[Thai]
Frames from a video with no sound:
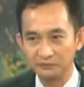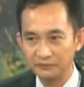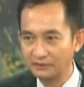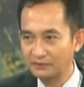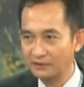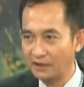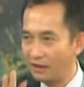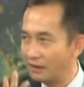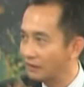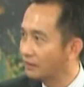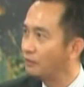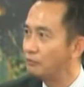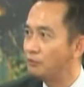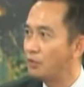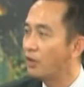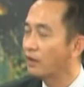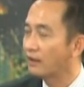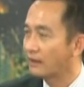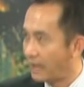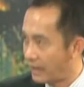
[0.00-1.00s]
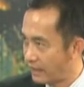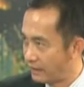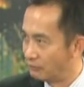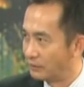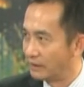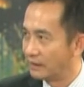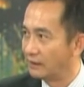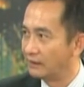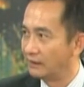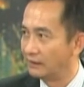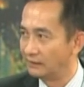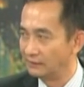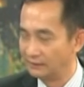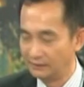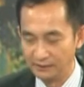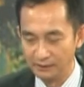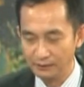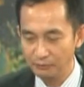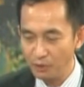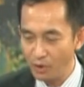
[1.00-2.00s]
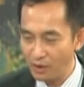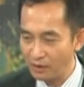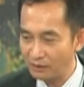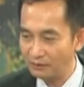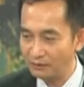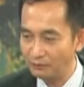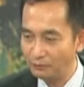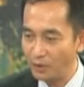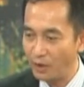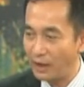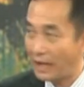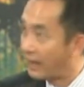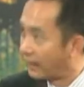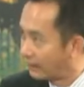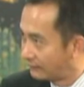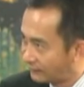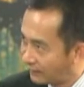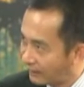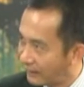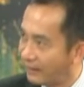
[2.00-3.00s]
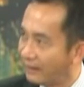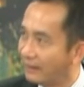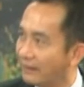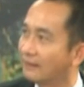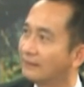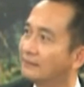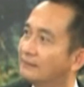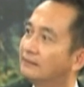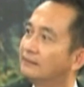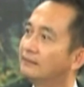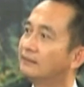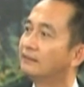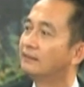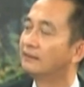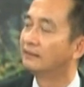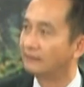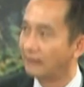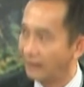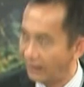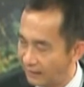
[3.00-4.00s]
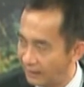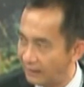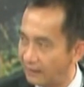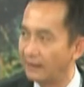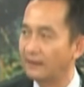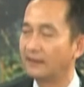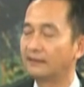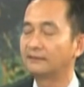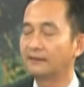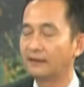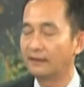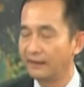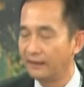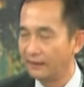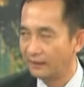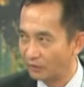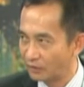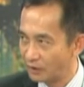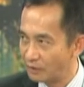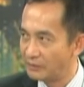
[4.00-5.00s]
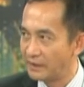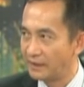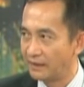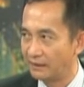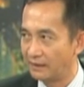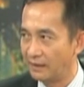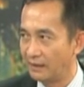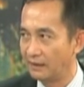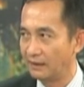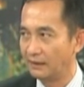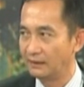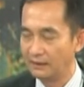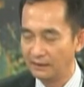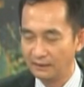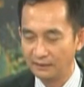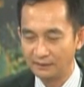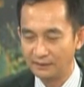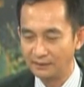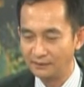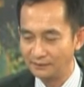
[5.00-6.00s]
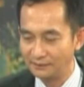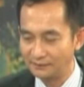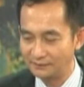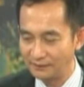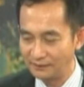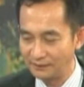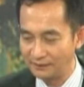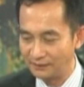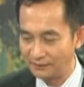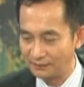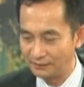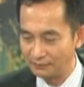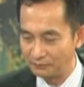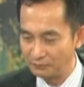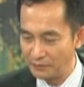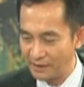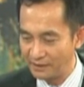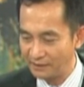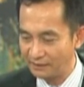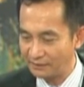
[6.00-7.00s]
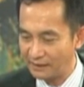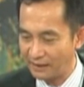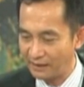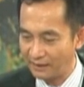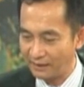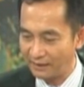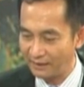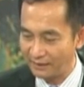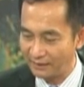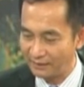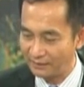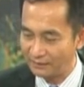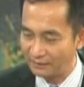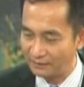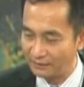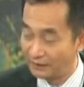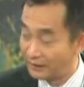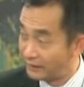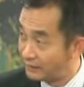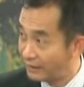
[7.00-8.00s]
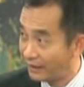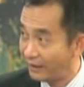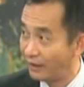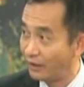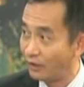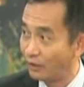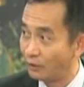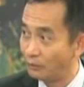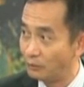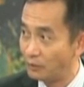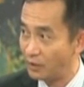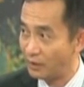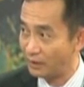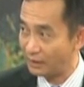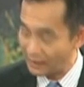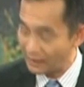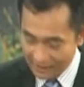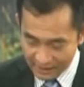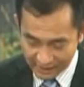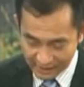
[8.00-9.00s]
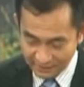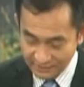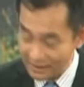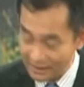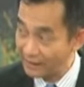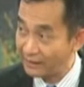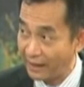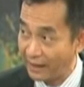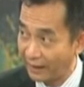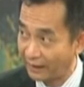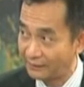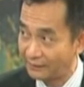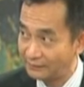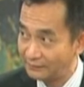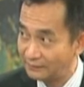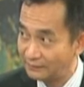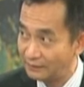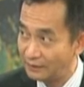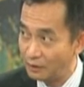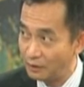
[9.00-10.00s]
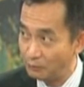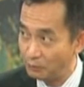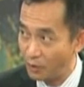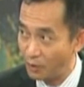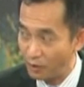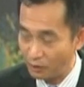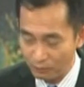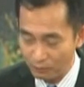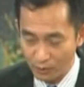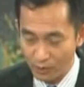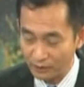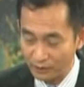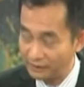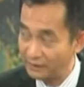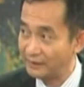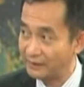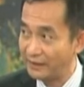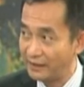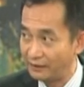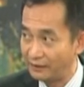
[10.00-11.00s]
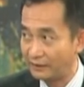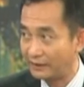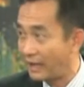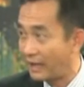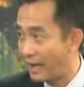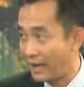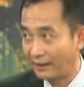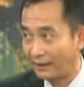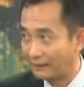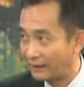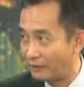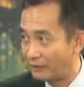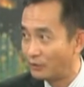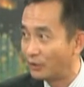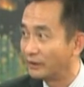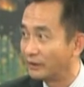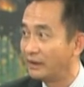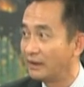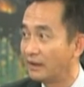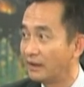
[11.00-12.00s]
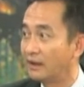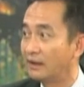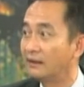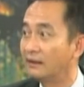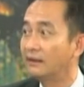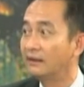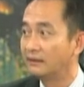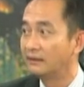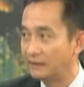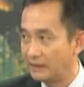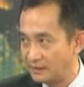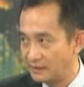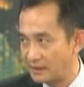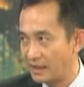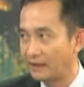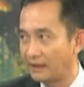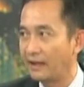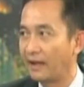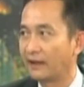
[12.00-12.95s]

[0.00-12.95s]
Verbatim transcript: ก็ก็พวกไก่เหมือนกันนะหรือพวกพวกอาหารทะเลนะฮะอาหารทะเลเราก็มีนะฮะ คือคือมีตั้งแต่รีเทลพวกอาหารแช่แข็งพวกพวกที่กินแกงอะไรพวกนี้ฮะที่แช่แข็งต่